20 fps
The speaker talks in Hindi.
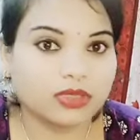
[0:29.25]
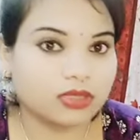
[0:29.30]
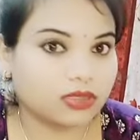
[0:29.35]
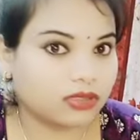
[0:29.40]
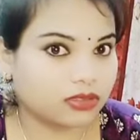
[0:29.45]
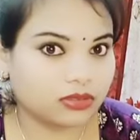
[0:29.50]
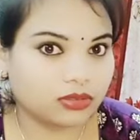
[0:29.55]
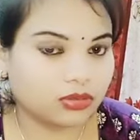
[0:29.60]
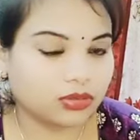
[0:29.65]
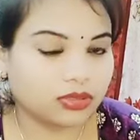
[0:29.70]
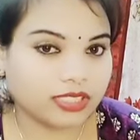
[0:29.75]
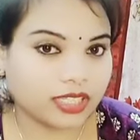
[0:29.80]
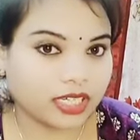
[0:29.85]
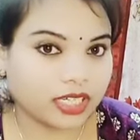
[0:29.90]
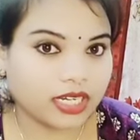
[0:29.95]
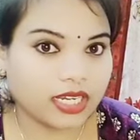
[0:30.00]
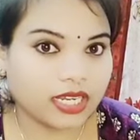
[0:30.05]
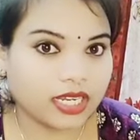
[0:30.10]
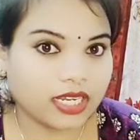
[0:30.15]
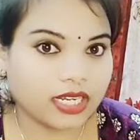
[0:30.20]
यूज़
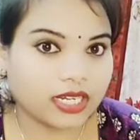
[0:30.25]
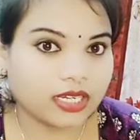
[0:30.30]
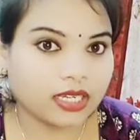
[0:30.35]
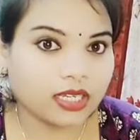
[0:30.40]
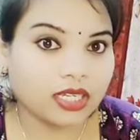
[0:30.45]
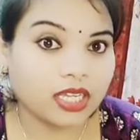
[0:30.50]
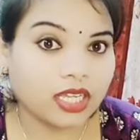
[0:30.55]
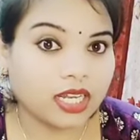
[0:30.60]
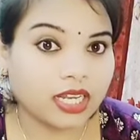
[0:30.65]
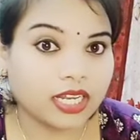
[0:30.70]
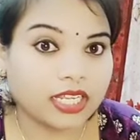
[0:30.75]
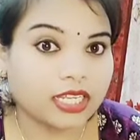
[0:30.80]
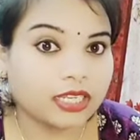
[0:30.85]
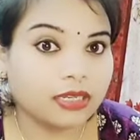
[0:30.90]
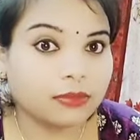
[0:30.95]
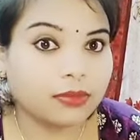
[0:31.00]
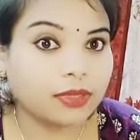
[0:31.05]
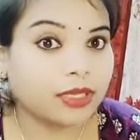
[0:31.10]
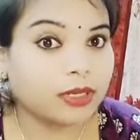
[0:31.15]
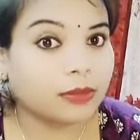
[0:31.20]
कर रहे हैं ना
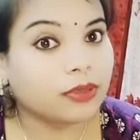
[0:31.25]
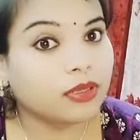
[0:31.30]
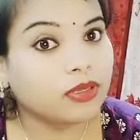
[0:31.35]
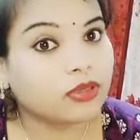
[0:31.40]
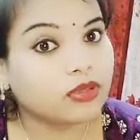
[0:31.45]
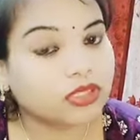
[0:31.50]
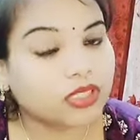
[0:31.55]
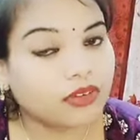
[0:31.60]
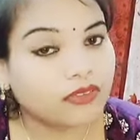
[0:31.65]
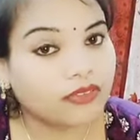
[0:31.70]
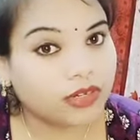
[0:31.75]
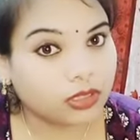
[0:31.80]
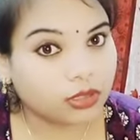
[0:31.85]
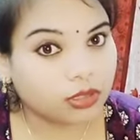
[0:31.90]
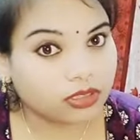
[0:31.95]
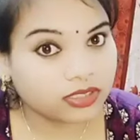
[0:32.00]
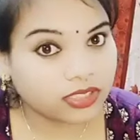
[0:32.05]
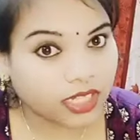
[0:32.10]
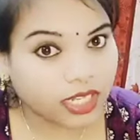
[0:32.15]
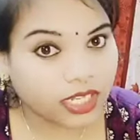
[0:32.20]
लेकिन फिर भी उसका वेट
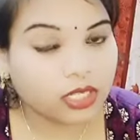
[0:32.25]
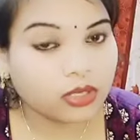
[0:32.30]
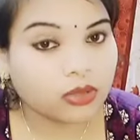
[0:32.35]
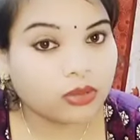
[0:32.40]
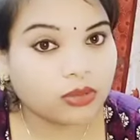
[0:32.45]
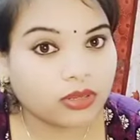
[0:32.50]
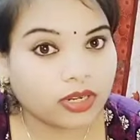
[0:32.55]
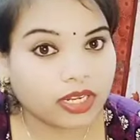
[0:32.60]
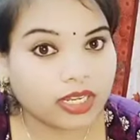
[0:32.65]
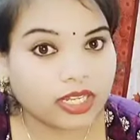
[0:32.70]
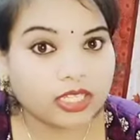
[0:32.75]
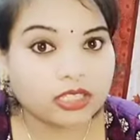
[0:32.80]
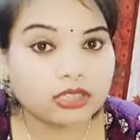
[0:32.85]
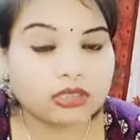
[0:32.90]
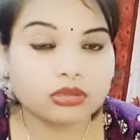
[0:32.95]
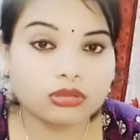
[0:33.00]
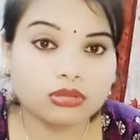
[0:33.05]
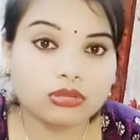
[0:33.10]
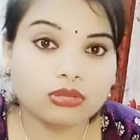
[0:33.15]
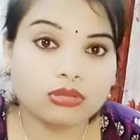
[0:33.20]
लॉस नहीं हो रहा है
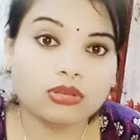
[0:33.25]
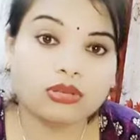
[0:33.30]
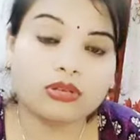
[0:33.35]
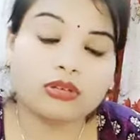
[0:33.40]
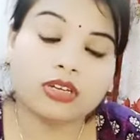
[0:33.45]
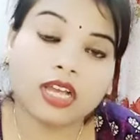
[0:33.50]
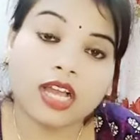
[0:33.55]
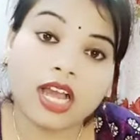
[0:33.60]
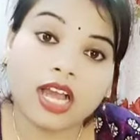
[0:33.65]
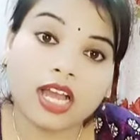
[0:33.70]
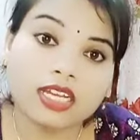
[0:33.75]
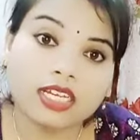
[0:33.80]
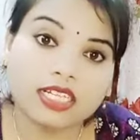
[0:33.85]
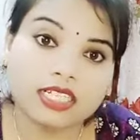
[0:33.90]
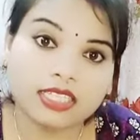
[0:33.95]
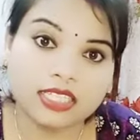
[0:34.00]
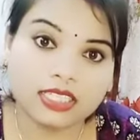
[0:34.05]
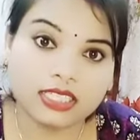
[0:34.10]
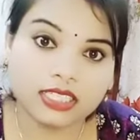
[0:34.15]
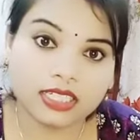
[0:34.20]
तो उन लोग कहाँ
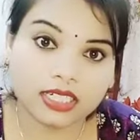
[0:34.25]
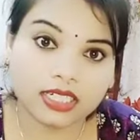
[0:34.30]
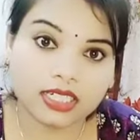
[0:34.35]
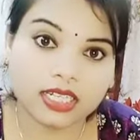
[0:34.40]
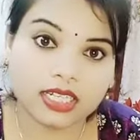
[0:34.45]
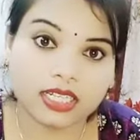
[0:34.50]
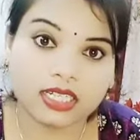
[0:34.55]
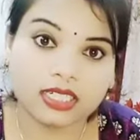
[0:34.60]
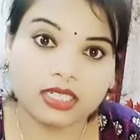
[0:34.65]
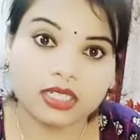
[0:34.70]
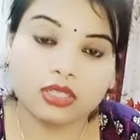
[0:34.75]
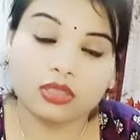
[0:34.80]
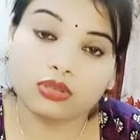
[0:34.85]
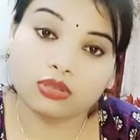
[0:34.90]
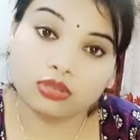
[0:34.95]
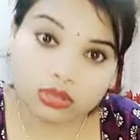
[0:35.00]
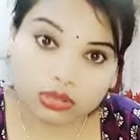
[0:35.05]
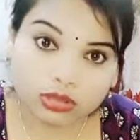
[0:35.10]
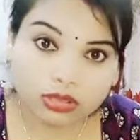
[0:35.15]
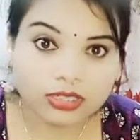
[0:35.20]
गलती कर रहे हैं
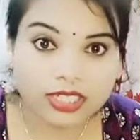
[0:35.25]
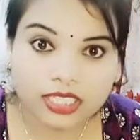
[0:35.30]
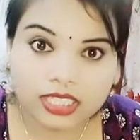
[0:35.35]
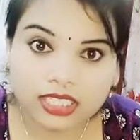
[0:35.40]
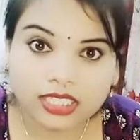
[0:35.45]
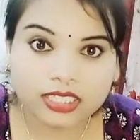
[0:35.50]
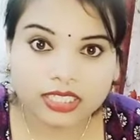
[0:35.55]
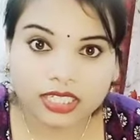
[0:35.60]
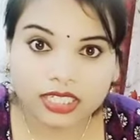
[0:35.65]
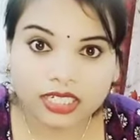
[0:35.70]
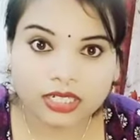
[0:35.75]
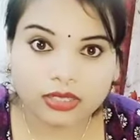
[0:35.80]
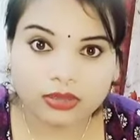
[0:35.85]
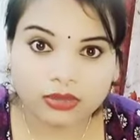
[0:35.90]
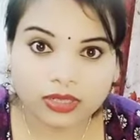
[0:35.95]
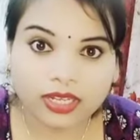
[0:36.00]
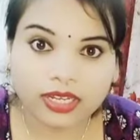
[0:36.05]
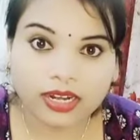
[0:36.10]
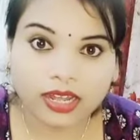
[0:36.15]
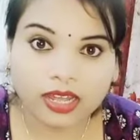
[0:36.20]
कुछ तो गलती कर रहे
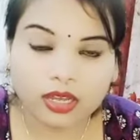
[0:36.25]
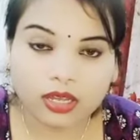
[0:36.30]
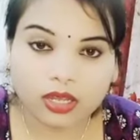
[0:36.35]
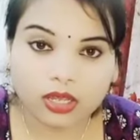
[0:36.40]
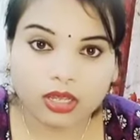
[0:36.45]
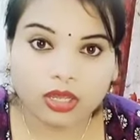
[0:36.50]
होंगे ना